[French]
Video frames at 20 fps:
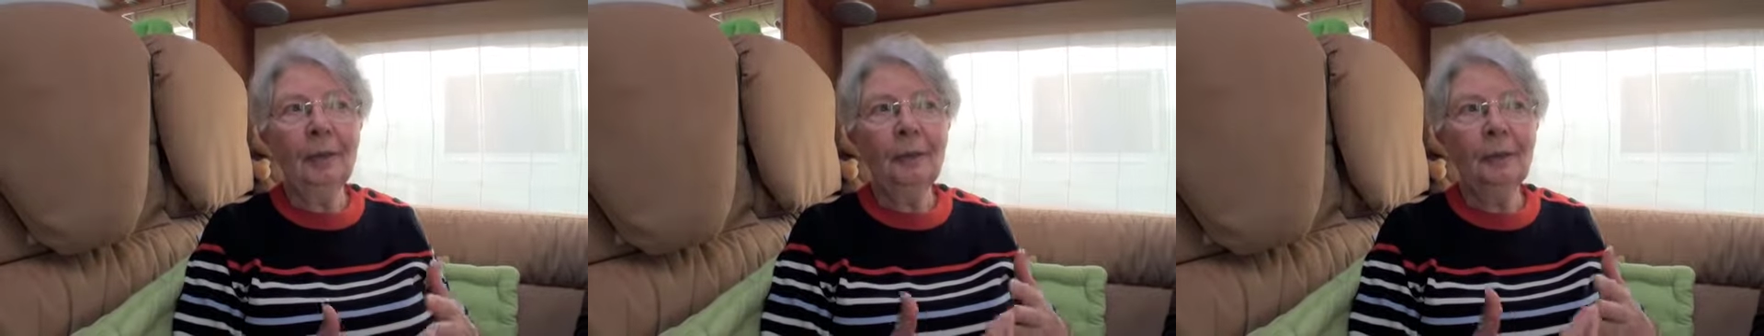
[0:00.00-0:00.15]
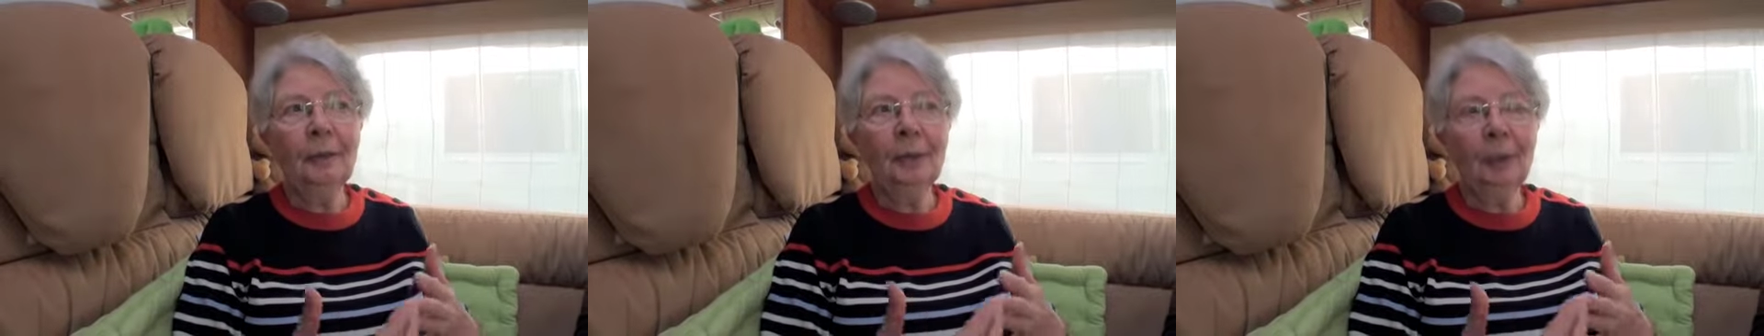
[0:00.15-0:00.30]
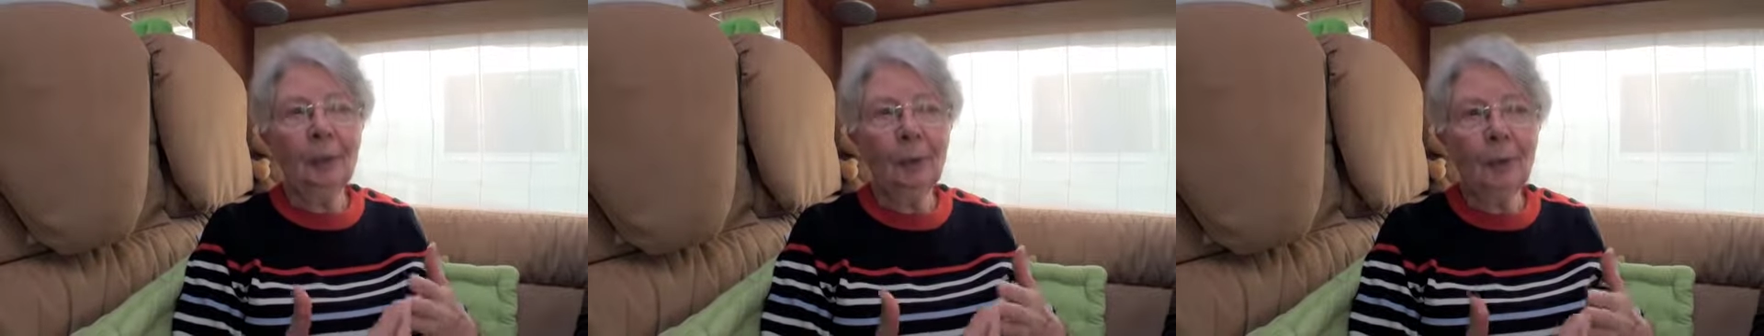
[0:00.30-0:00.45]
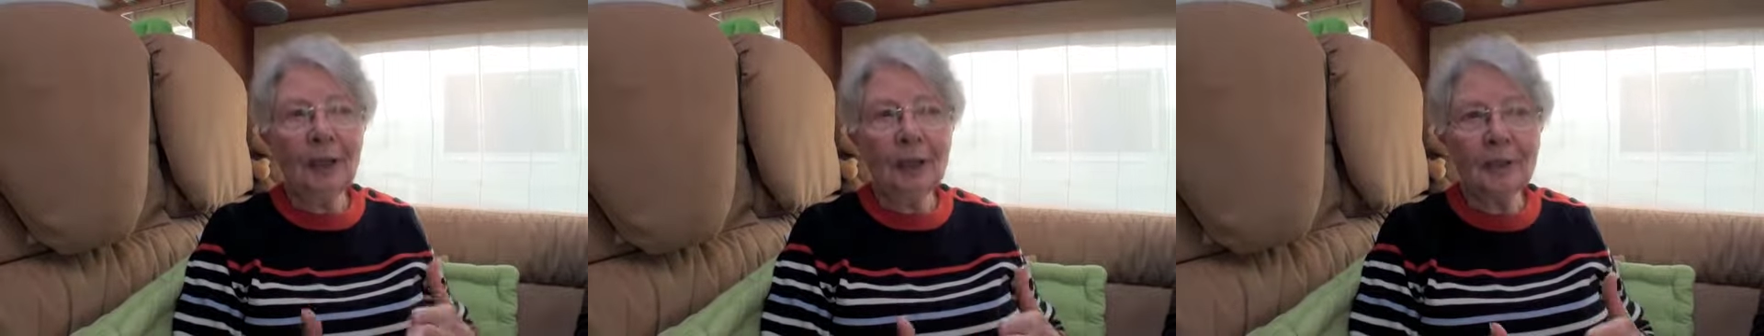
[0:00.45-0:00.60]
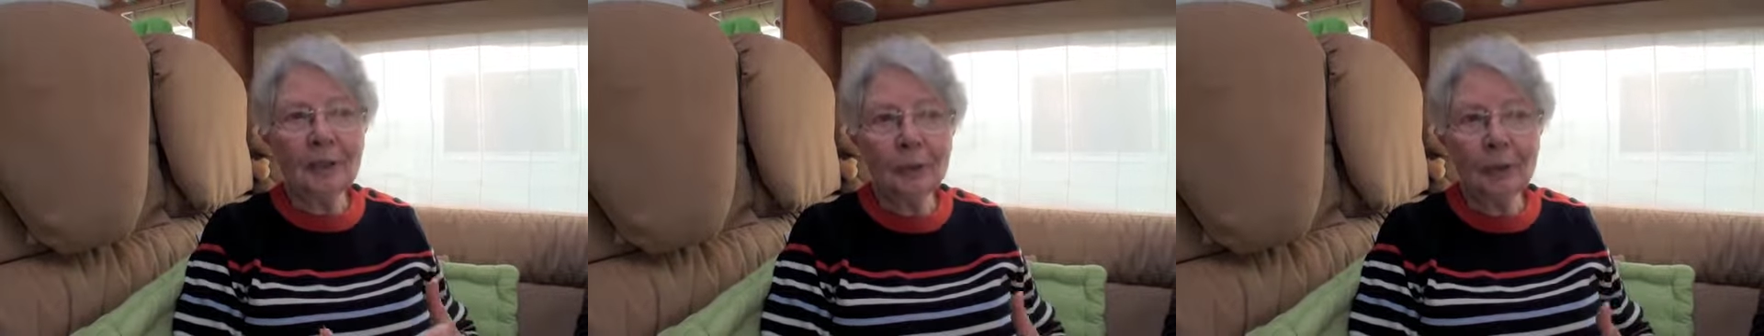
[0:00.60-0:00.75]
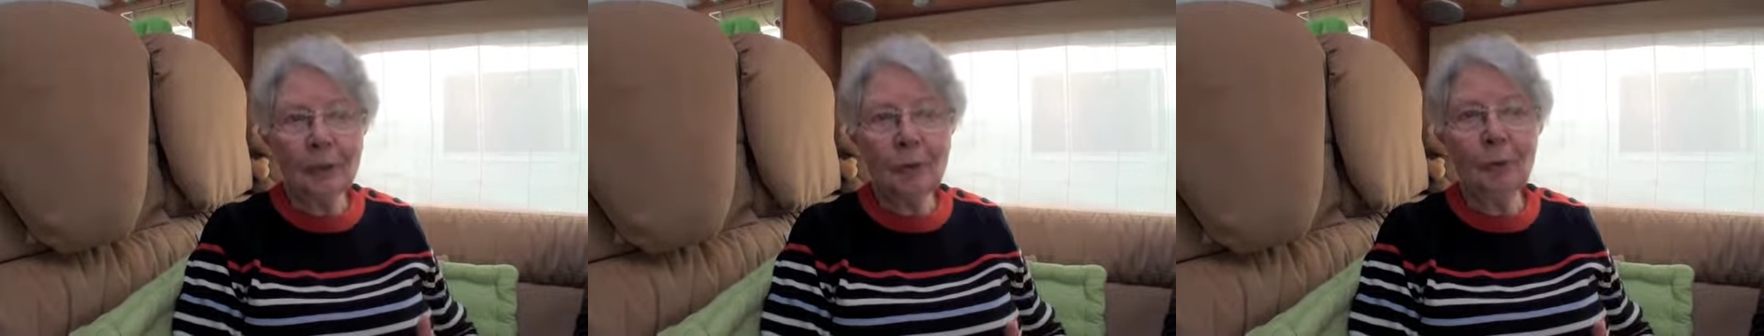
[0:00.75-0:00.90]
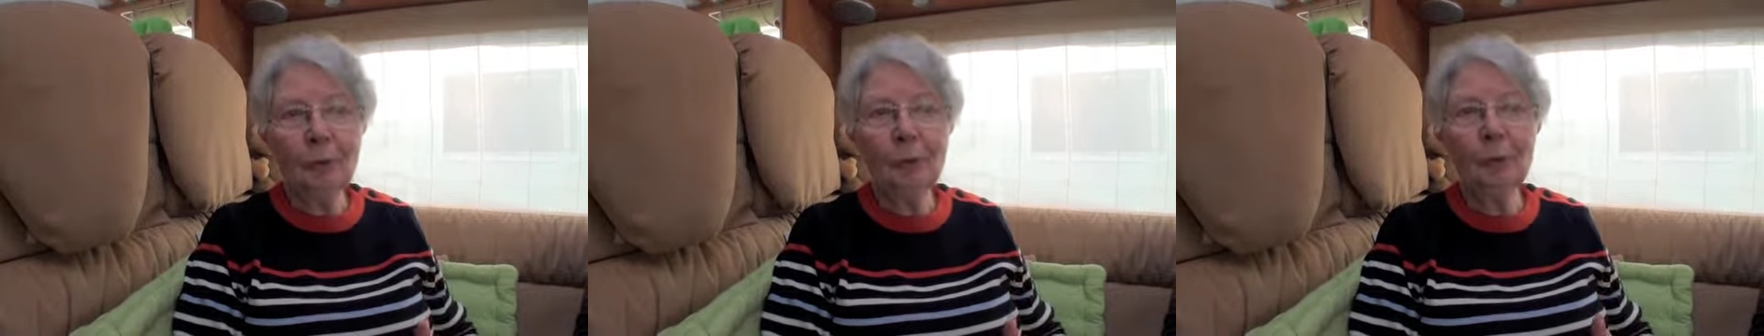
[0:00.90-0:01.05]
des
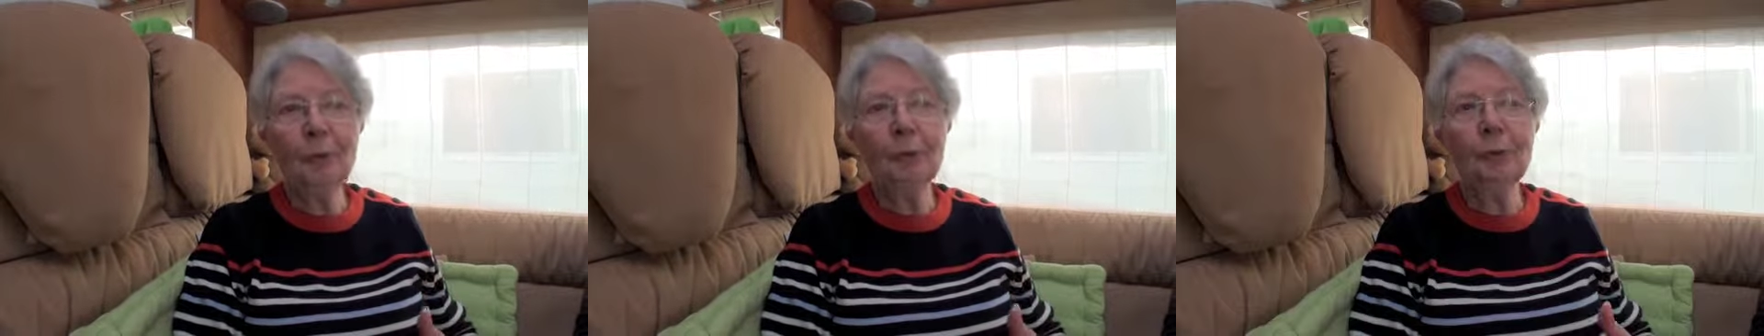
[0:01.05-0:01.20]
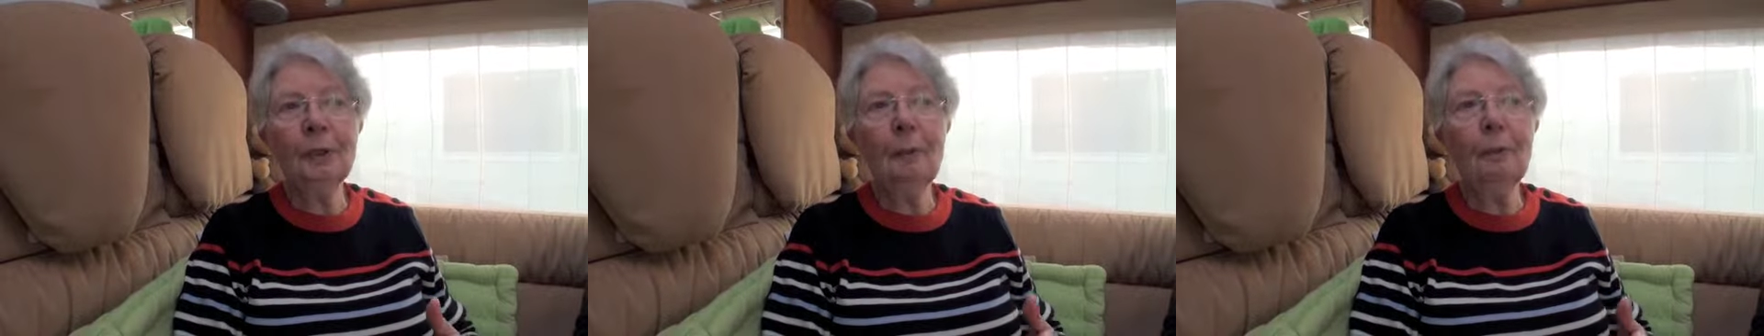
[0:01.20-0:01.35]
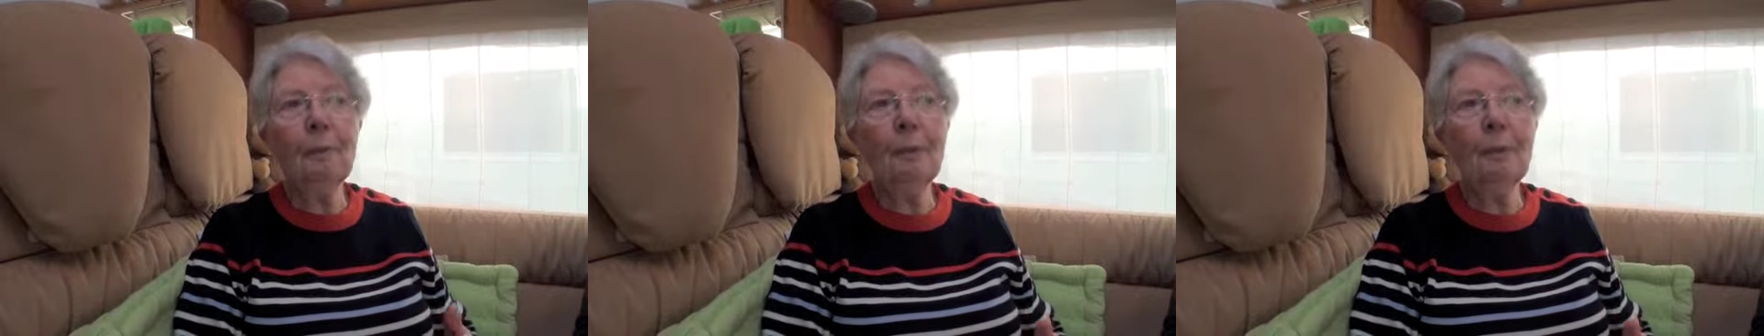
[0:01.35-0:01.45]
relations que l'on n'a